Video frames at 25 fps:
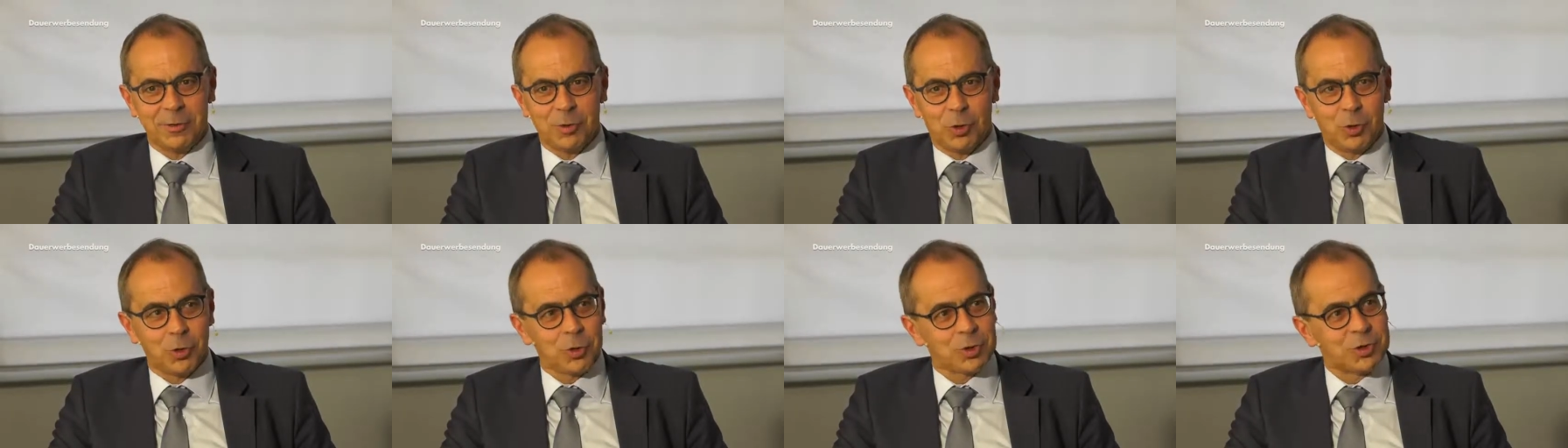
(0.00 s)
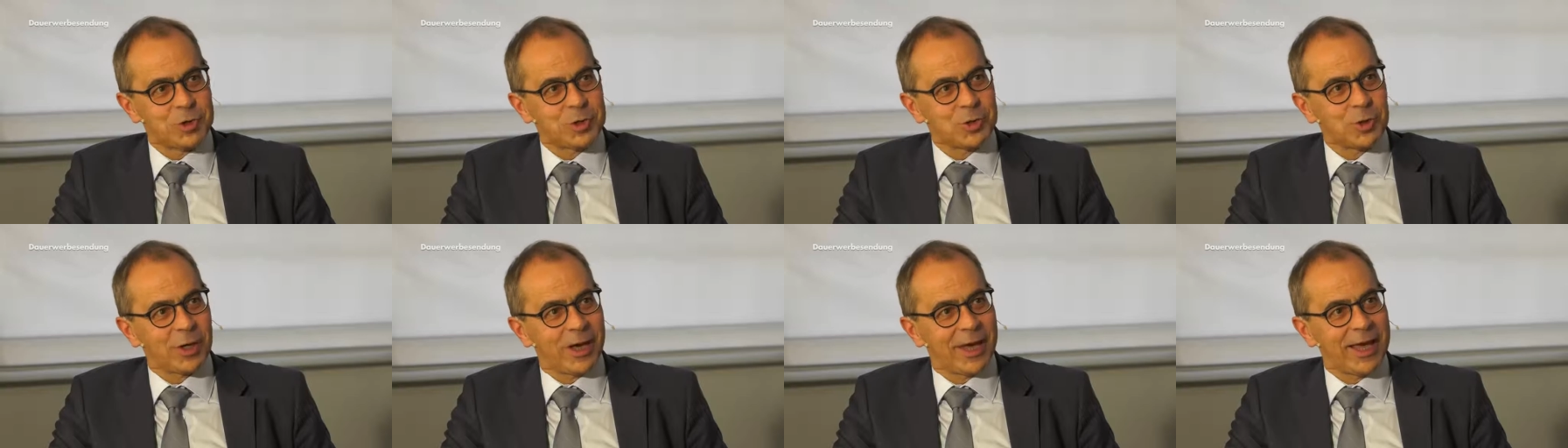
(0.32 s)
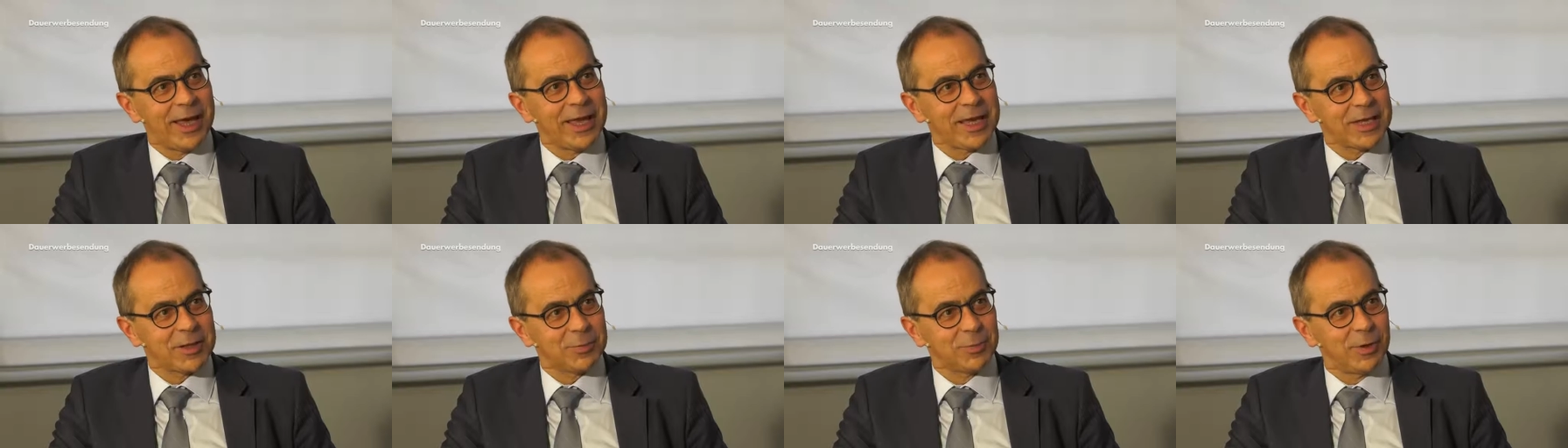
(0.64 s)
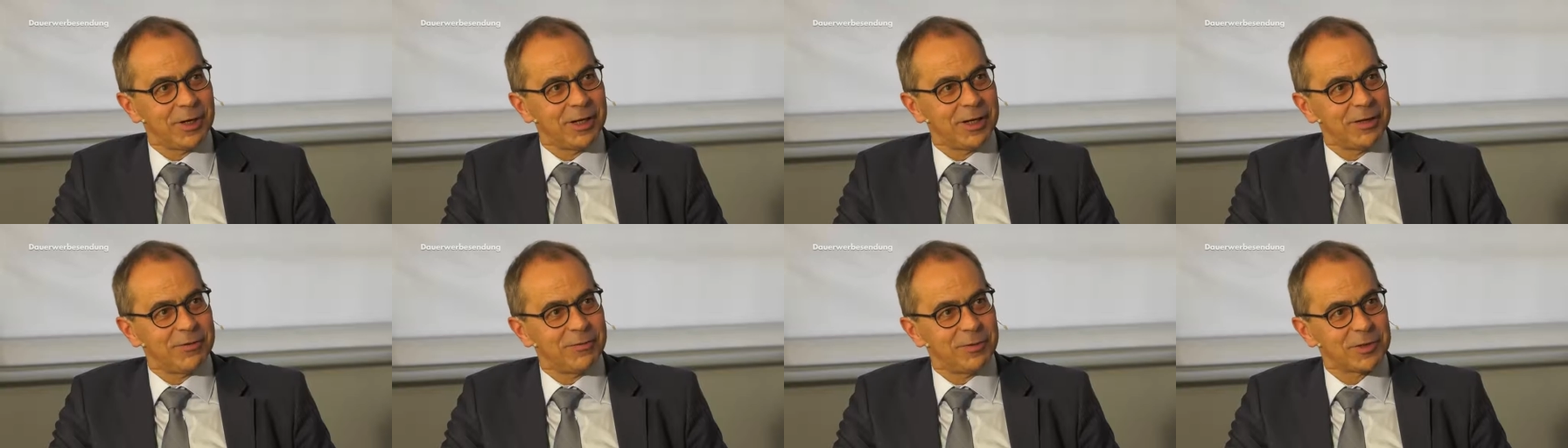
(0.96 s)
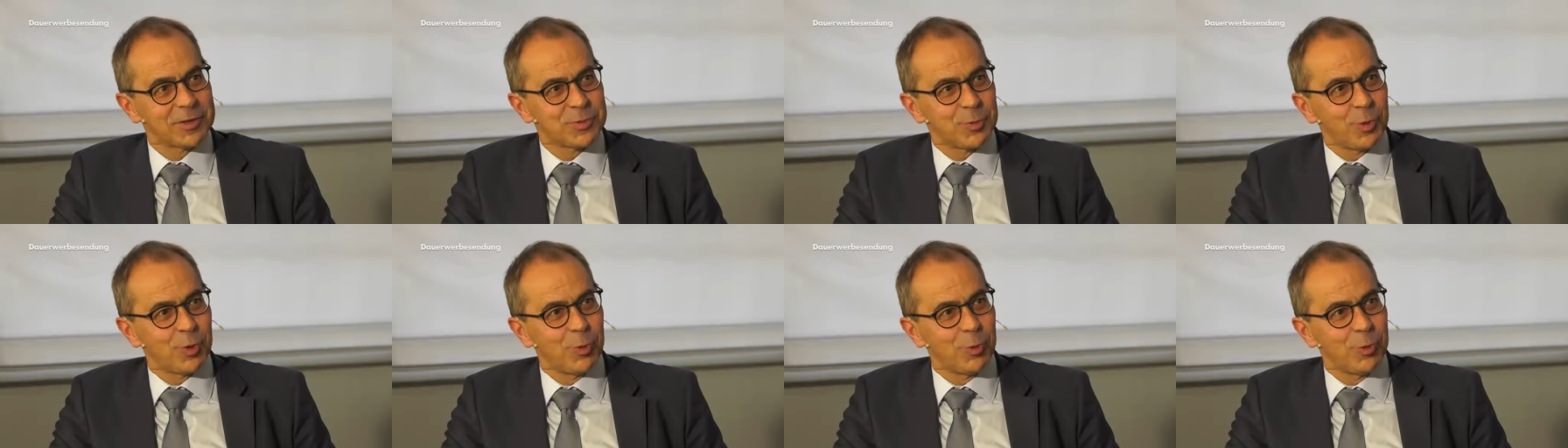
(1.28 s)
noch zu Recht mal
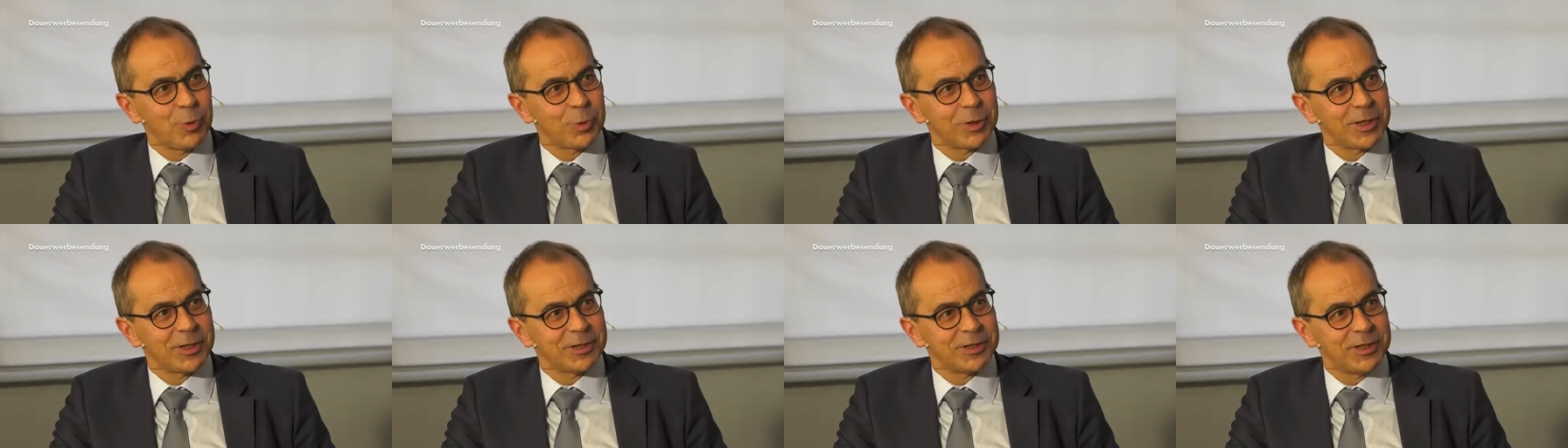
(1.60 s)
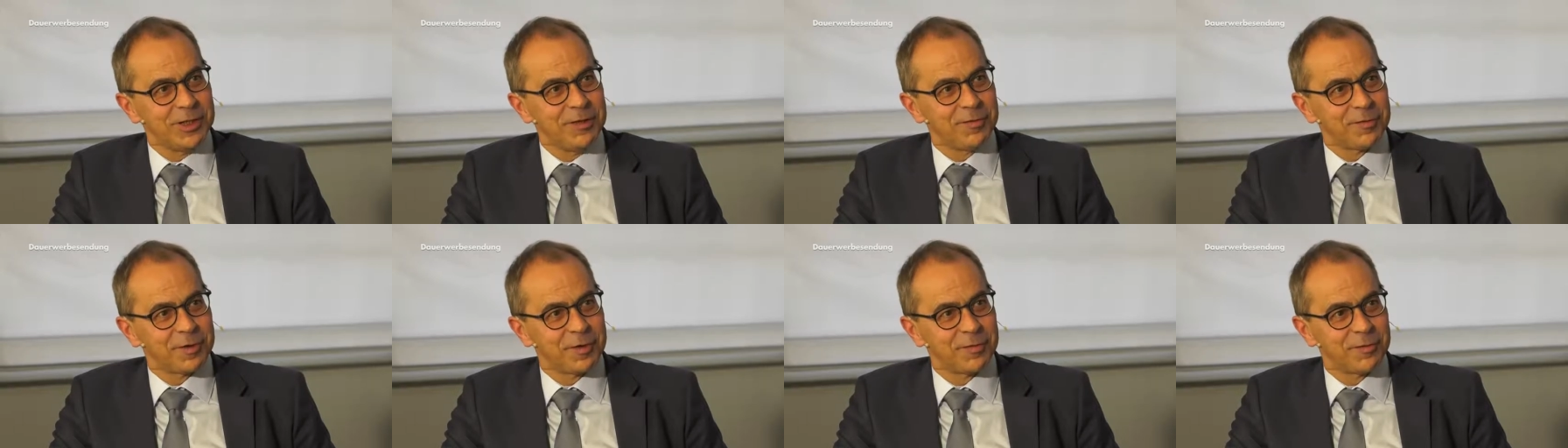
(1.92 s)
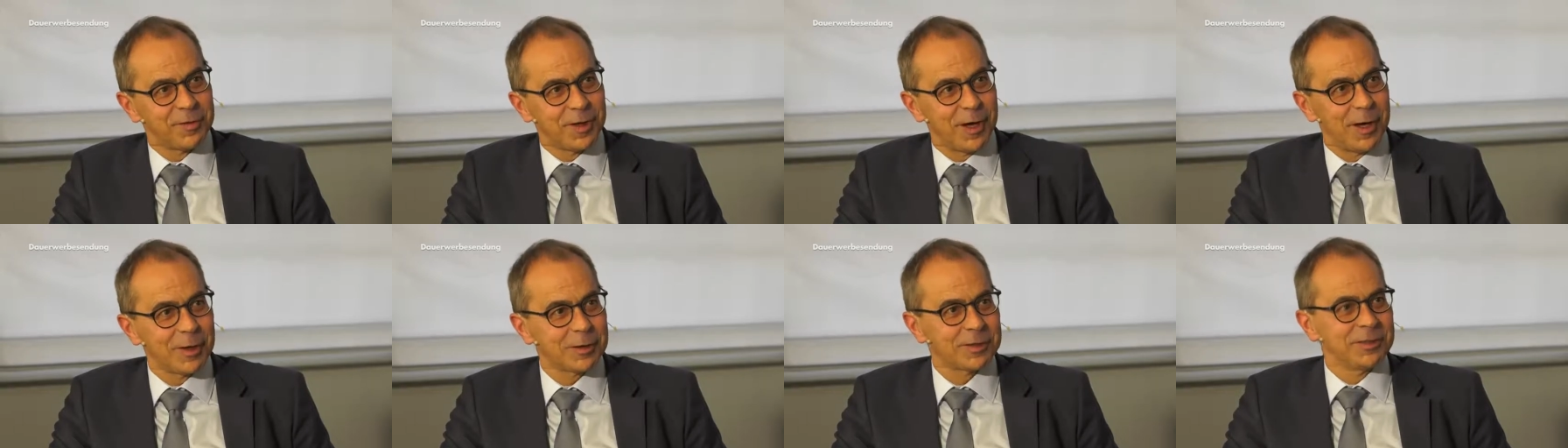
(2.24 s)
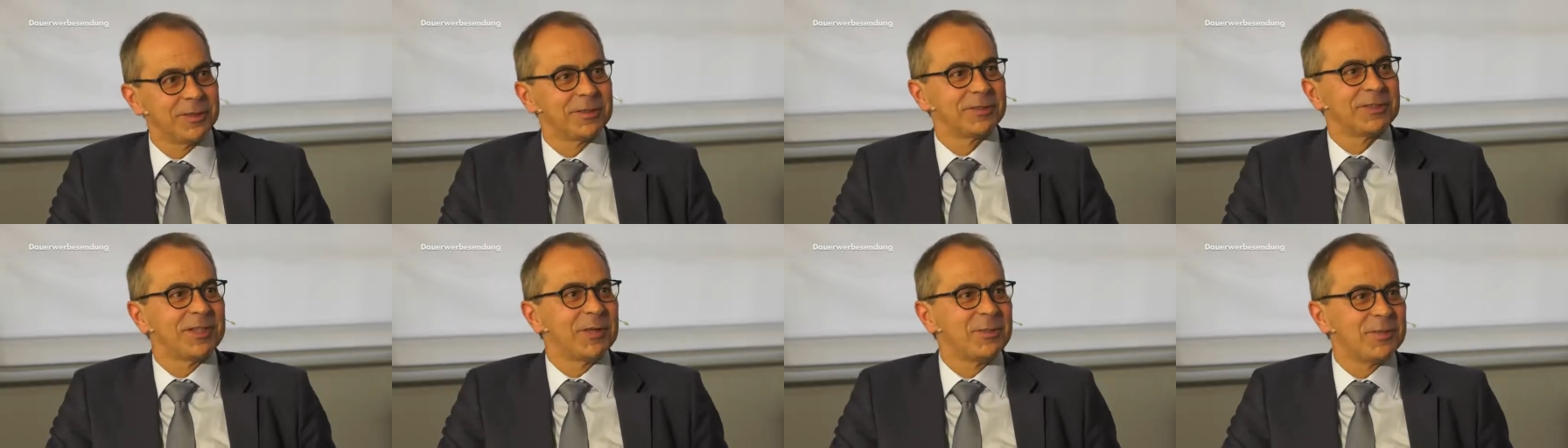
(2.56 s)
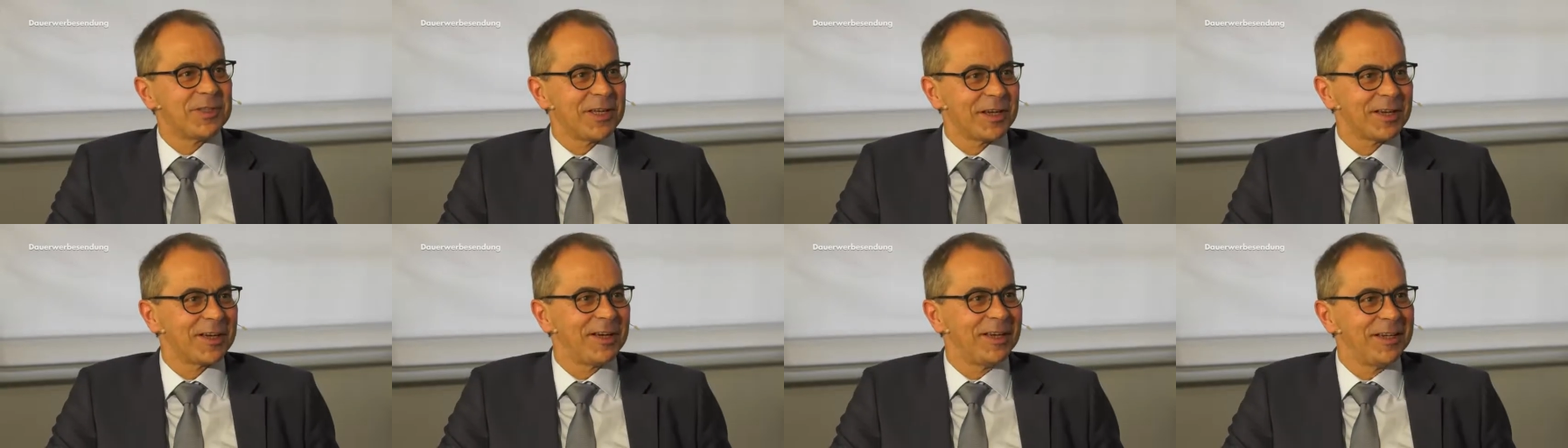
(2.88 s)
etwas provokativ gefragt, nachdem
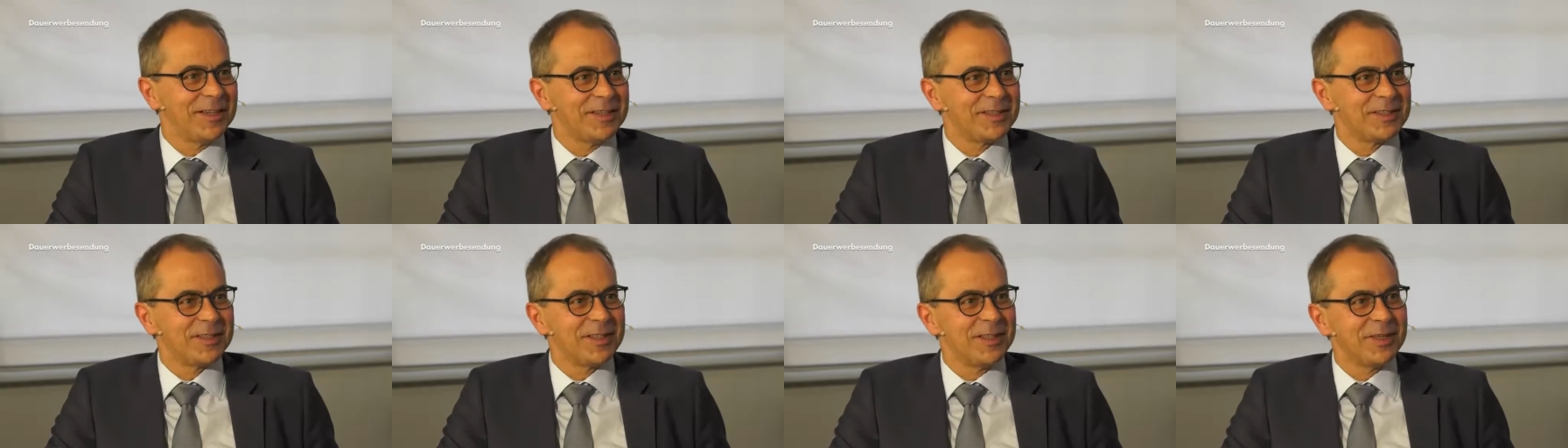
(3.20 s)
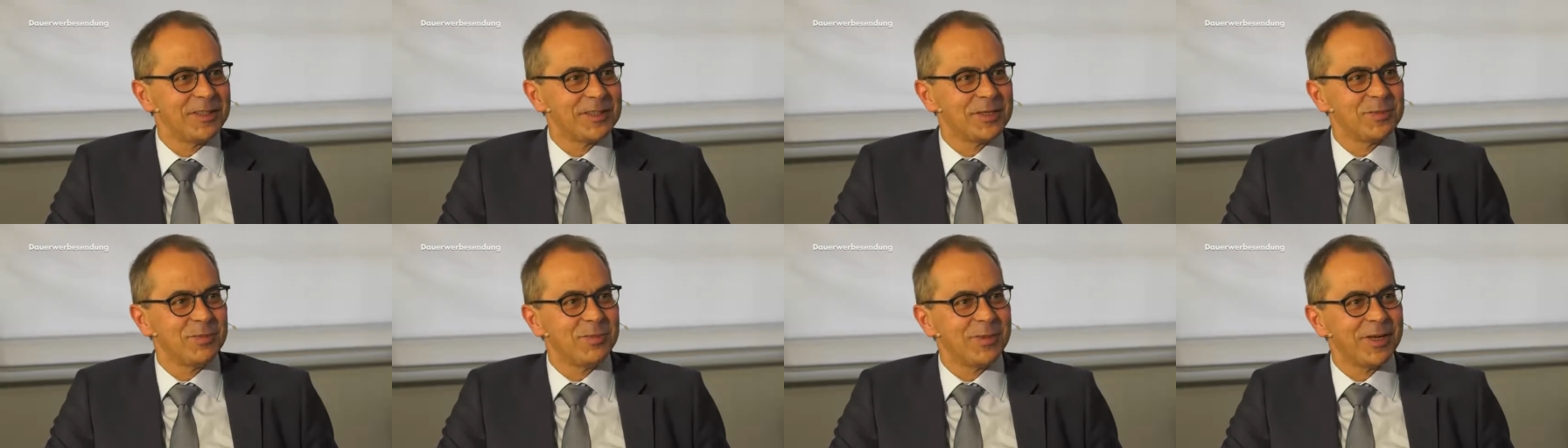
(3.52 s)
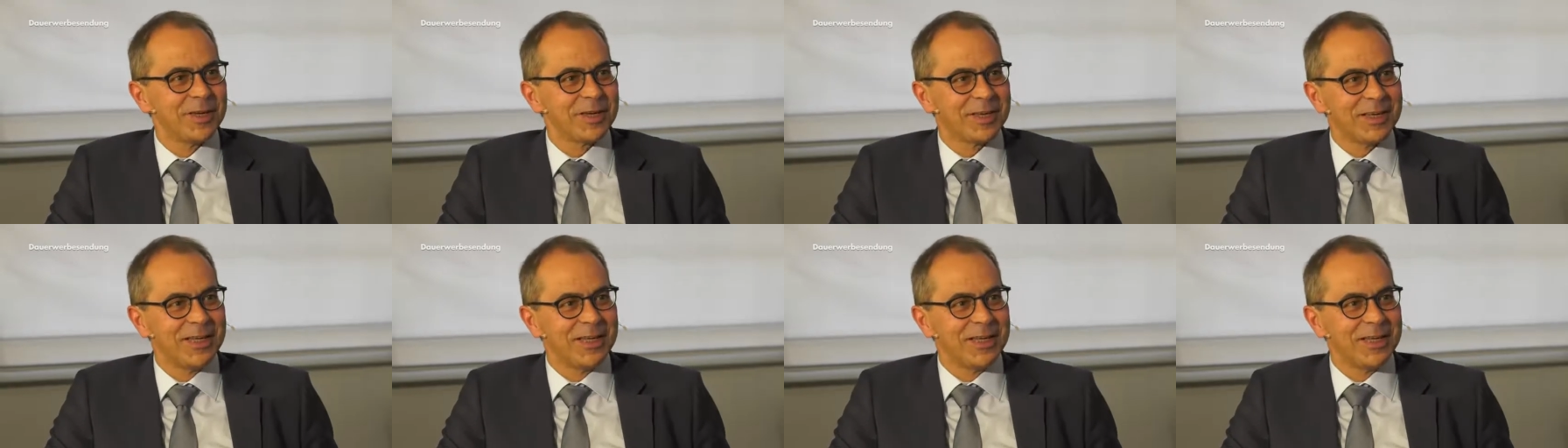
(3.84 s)
es ja keine Zinsen mehr